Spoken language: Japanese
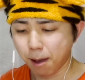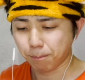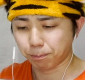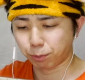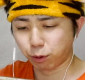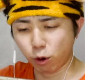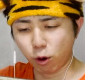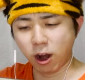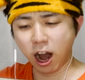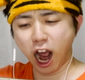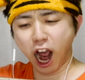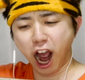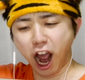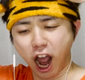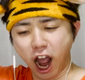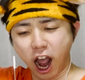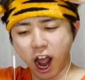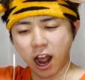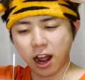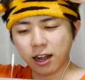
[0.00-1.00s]

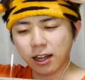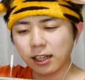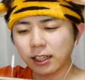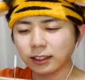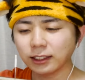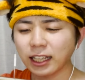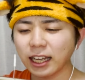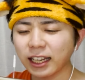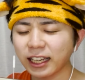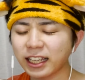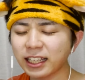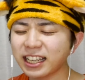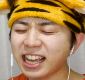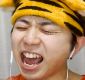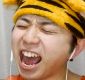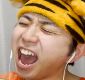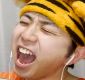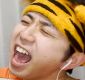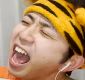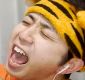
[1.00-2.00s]

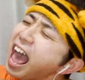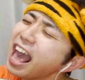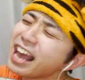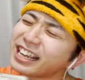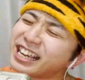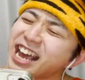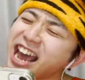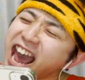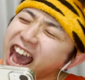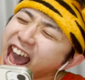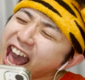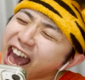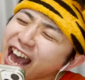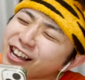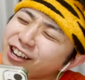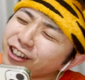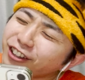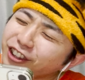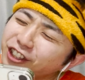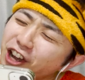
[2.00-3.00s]
ブラーかか
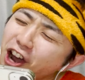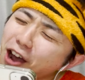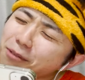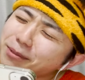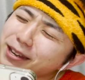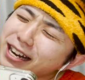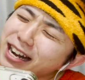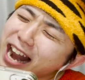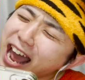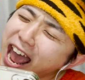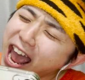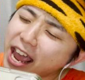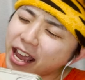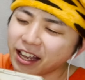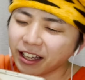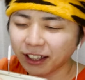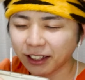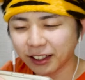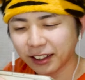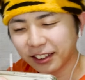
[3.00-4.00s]
ことない
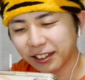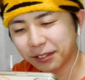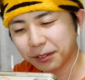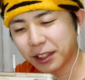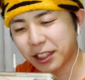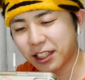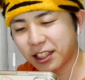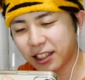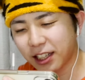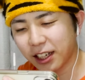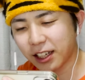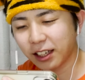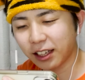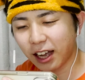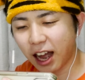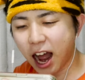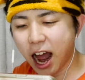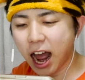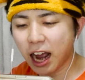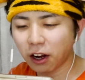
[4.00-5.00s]
めっちゃいい
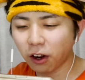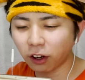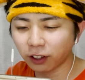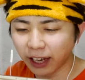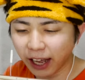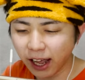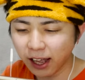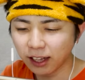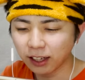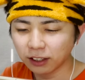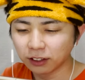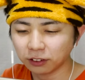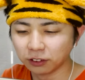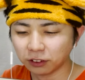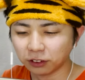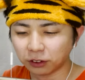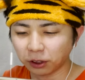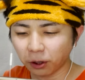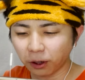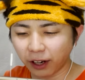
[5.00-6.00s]
ああここねう
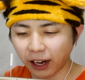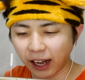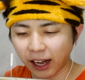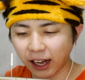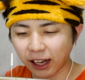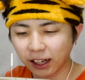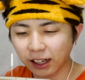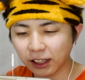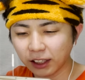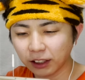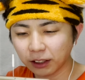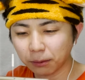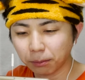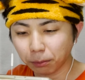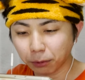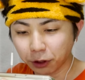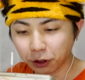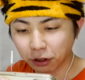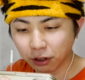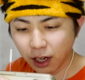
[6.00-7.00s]
んドガン
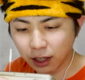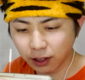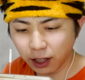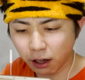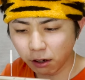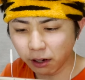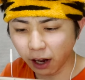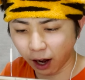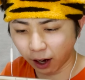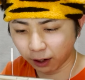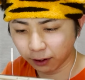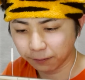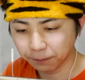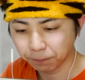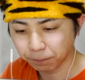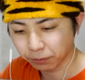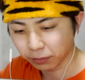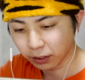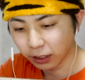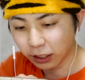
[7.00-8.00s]
もう揺れてるやん
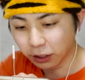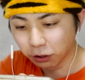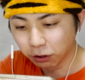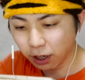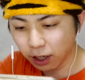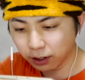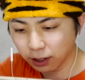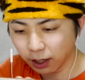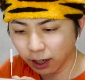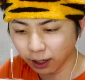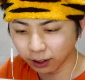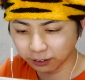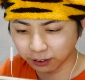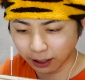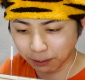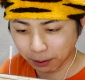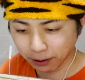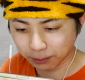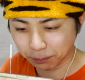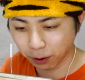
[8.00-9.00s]
揺れてなかった
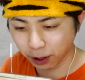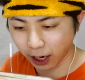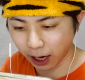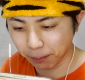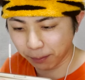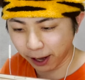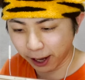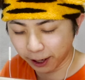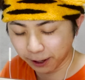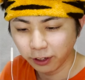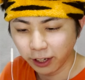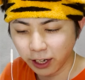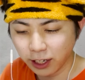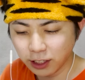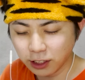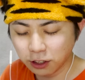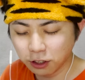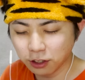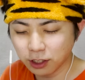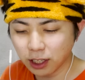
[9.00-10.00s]
今もう画面
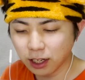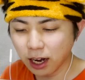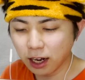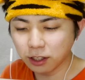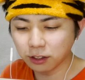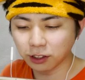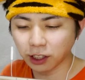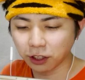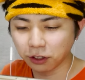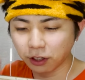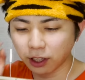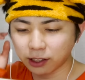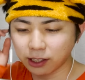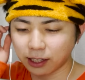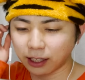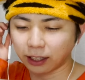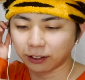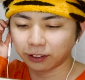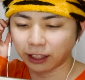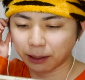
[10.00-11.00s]
編集じゃなくて揺れて
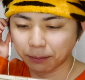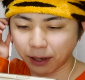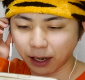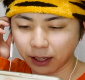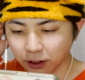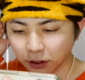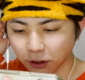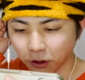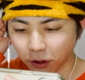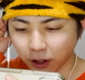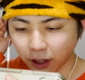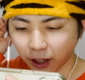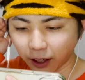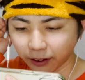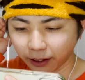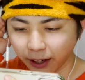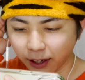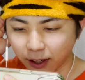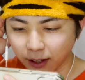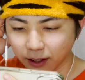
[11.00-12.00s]
なかった今から
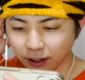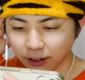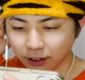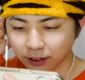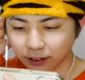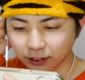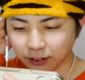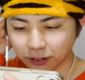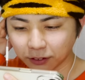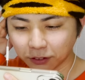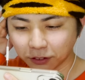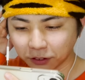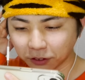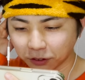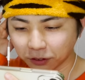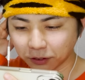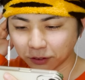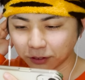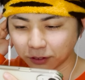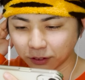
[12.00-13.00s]
ね。うー
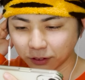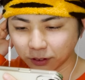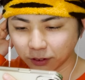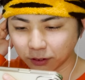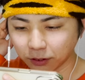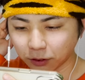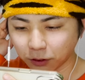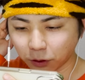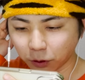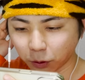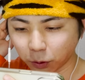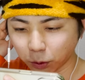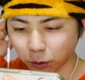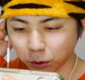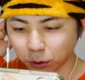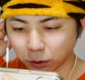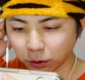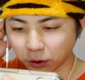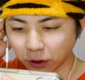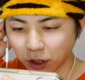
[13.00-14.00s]
ん、
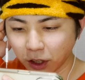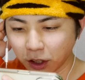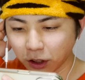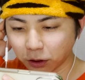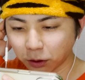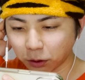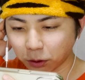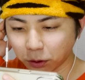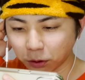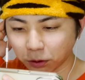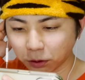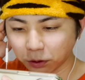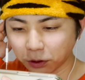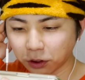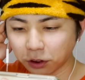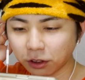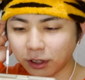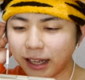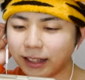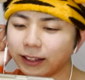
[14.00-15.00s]
ドゥン、ドゥン。
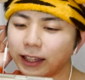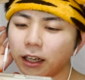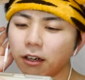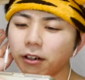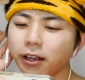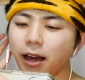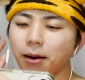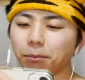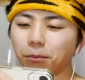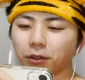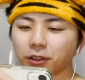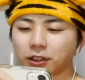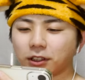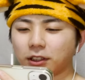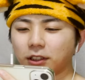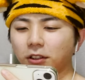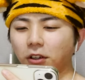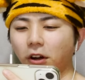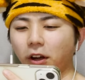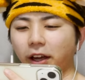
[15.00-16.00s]
揺れてるやん、もう
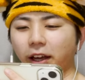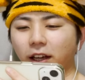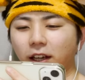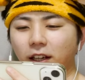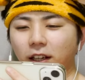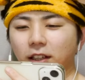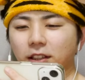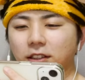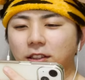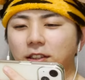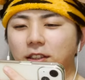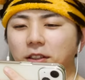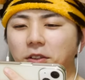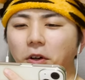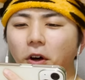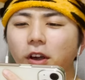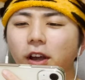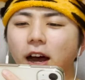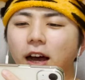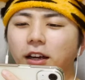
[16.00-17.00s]
すごい。す
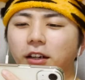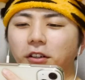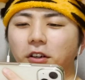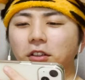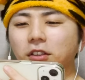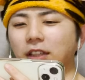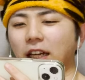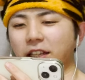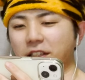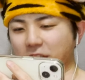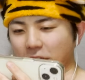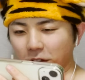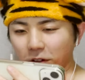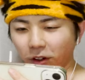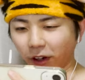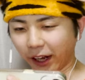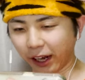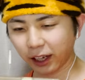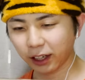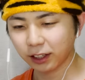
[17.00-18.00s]
ごい迫力なんちゃう、こ
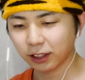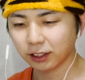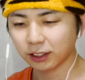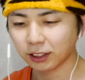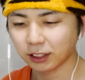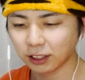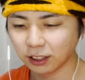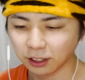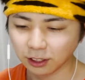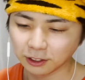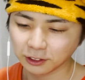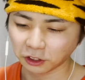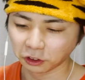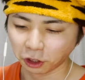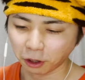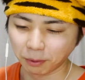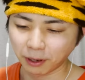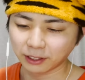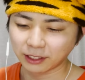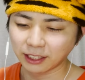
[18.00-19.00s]
れ。そ
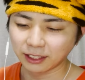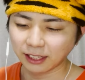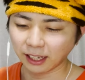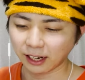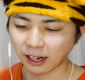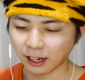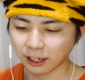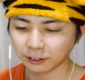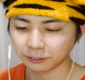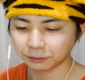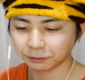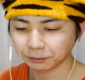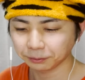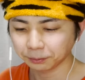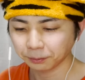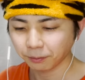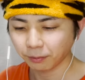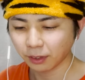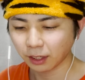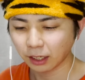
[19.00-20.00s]
の場にいたら。
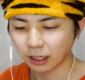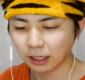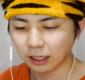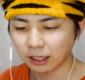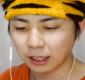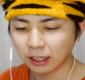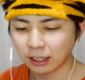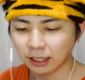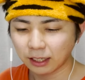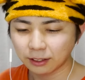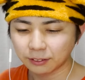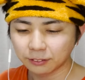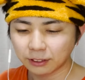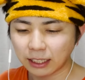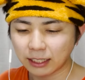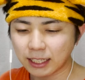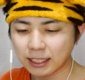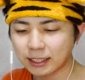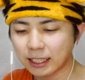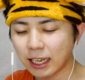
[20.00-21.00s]

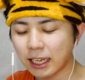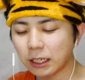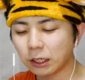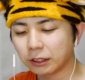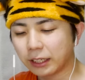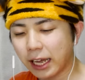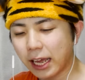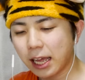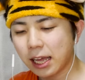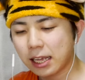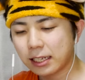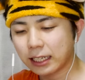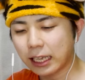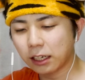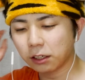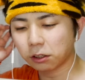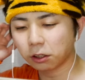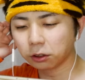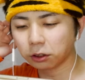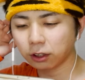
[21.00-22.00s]
で、最後ね。
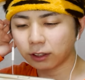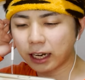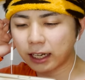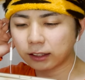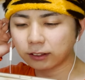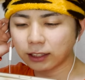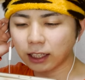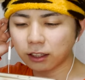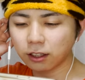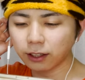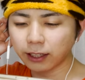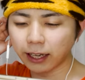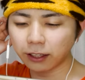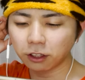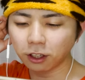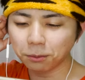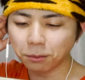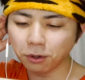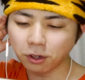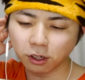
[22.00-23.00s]
最後音なくなるけ
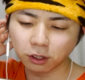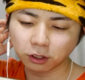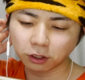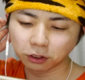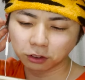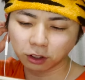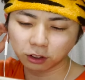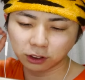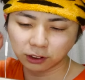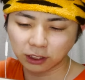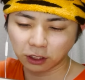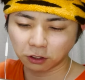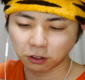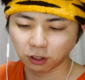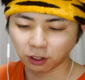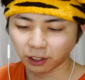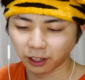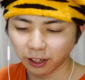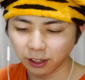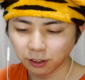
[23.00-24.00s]
ども、踊るってとこ
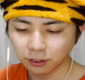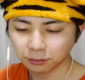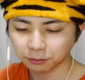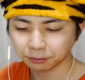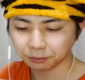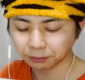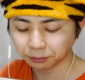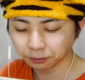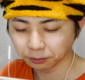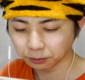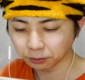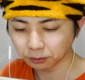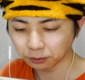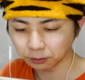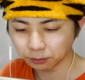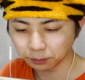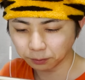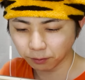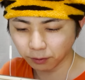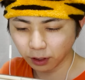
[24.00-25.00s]
ろね。
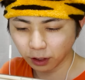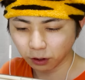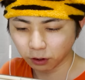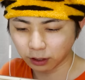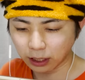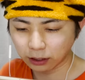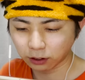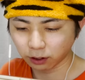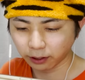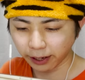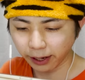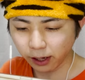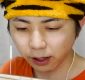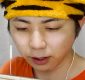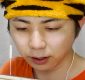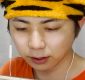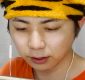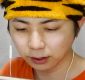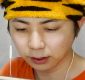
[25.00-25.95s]
この後ね。